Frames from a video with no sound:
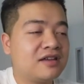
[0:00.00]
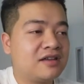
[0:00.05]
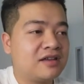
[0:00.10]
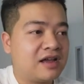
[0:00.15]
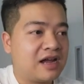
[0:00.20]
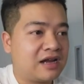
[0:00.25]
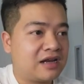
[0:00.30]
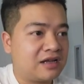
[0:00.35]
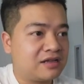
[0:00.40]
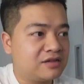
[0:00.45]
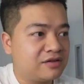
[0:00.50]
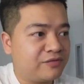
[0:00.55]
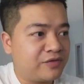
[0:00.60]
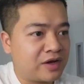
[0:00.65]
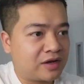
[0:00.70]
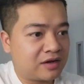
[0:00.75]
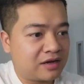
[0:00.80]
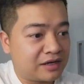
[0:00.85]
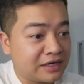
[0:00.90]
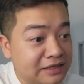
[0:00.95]
Hay là những
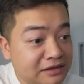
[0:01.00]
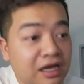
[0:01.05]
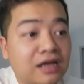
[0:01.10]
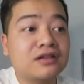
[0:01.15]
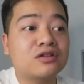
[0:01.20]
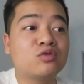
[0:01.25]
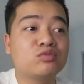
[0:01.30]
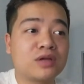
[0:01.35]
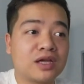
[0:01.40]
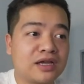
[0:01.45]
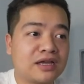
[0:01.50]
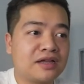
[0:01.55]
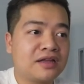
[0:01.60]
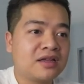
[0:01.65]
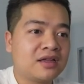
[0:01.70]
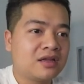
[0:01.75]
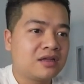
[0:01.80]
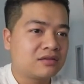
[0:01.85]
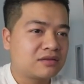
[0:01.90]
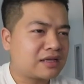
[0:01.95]
việc là đi tất cũng thế.
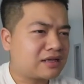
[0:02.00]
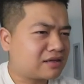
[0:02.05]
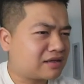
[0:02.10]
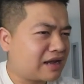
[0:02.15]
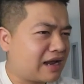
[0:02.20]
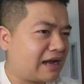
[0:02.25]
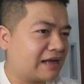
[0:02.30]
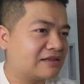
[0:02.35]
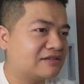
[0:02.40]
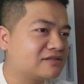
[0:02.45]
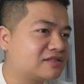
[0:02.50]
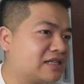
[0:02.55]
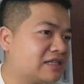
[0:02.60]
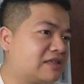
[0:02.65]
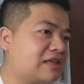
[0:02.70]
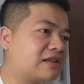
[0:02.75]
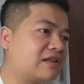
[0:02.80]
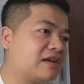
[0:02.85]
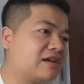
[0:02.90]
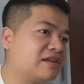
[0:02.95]
Tất cả những chi
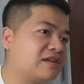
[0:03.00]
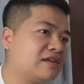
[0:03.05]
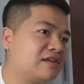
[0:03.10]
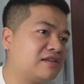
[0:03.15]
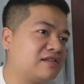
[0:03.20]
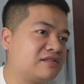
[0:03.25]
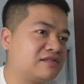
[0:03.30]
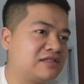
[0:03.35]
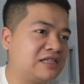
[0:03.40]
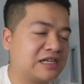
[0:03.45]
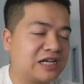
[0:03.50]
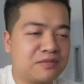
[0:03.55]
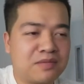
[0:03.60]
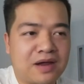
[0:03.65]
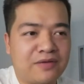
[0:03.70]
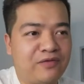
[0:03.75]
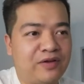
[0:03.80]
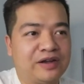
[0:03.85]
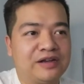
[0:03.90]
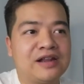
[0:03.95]
tiết đấy thì các
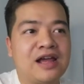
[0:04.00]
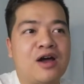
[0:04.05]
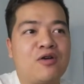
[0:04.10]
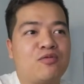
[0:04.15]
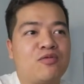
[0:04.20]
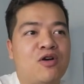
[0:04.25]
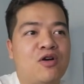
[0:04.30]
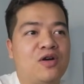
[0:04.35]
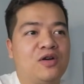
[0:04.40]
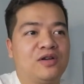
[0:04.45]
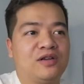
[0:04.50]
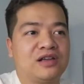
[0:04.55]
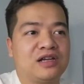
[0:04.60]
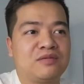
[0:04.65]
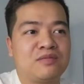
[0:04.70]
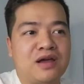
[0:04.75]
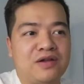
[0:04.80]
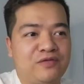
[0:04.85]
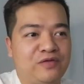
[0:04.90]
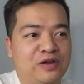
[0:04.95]
bạn phải đi học hỏi,
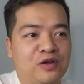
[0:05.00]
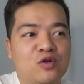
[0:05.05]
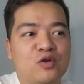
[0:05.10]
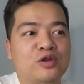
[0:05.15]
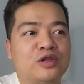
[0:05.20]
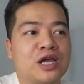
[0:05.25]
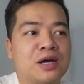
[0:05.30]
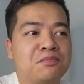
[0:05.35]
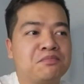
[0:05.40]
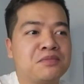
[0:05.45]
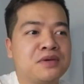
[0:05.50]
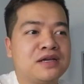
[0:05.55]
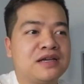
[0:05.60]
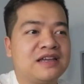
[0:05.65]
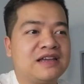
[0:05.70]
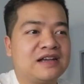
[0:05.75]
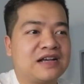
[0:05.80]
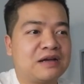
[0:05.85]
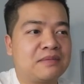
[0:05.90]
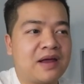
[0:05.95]
các bạn phải hội nhập,
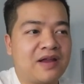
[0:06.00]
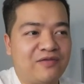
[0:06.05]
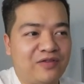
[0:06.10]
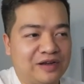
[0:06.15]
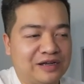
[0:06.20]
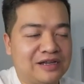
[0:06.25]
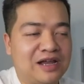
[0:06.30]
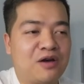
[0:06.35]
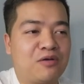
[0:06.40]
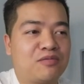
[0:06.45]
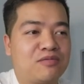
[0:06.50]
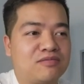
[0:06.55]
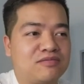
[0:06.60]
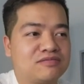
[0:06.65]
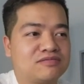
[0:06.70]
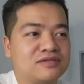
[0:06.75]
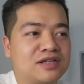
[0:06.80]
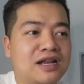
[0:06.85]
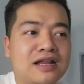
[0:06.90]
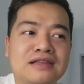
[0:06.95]
các bạn phải đi học
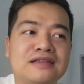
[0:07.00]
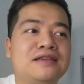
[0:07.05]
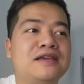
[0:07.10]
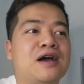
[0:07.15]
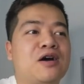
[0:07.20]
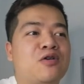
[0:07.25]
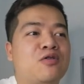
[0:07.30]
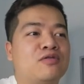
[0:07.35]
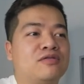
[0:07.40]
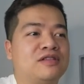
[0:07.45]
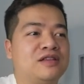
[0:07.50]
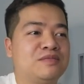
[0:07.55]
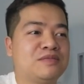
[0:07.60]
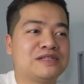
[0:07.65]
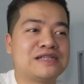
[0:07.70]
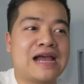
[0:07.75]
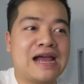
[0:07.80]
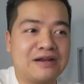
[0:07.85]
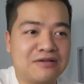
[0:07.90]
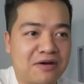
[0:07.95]
rất là nhiều thì mới
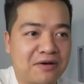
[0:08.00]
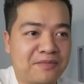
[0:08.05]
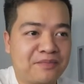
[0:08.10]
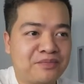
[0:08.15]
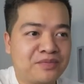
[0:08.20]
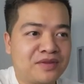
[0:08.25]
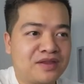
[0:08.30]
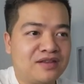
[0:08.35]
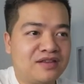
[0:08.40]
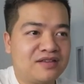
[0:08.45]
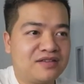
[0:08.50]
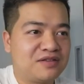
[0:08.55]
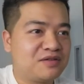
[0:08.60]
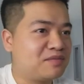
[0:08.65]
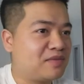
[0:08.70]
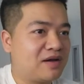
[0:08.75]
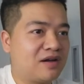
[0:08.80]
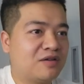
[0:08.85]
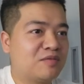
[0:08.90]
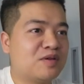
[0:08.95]
ra được.
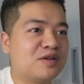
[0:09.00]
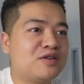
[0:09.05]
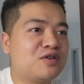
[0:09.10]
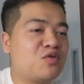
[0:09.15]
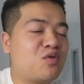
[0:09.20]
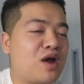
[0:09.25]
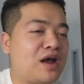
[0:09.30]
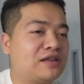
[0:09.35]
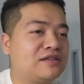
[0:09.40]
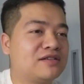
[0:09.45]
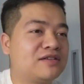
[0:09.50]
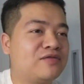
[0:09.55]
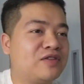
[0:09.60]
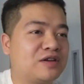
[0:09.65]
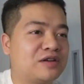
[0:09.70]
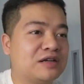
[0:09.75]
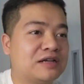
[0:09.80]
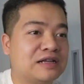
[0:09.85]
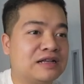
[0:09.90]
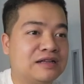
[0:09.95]
Nhưng mà ở bên nước ngoài những cái
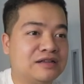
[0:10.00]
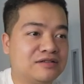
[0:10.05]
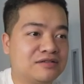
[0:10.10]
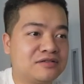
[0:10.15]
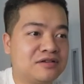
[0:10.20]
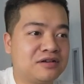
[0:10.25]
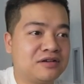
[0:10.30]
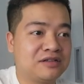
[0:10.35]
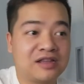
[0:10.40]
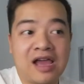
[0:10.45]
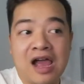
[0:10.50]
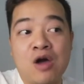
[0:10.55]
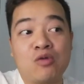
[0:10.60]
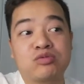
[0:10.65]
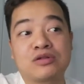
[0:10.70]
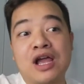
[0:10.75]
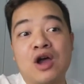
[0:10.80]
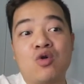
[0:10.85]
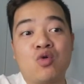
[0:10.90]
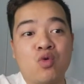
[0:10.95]
việc đấy là những người
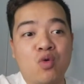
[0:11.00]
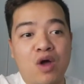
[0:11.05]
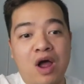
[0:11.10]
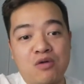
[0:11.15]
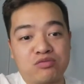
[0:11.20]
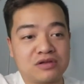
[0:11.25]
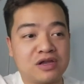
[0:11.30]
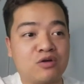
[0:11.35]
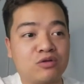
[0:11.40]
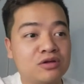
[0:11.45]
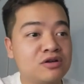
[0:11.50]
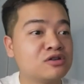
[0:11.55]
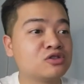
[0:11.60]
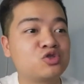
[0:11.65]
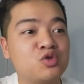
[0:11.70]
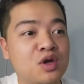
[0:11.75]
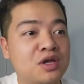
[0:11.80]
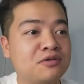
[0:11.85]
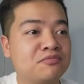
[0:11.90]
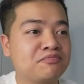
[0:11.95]
học nhau thường
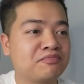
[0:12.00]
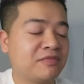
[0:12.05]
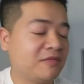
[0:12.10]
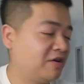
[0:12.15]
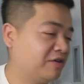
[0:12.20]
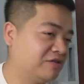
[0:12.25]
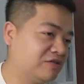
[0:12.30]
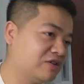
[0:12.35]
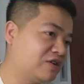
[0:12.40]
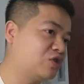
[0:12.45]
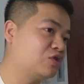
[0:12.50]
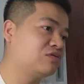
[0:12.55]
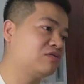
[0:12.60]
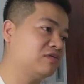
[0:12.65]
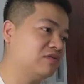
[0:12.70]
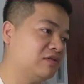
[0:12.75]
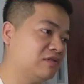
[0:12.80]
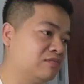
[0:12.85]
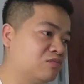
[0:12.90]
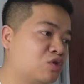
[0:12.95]
xuyên ở những cái
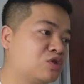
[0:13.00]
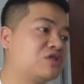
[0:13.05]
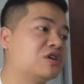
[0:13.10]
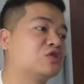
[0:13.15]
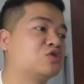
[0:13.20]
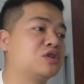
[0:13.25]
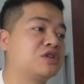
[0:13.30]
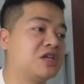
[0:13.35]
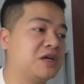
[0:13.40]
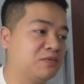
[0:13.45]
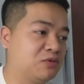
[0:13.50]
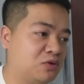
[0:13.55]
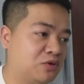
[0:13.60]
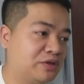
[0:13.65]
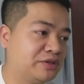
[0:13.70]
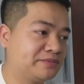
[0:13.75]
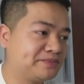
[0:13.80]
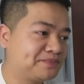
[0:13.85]
môi trường chuyên nghiệp rồi.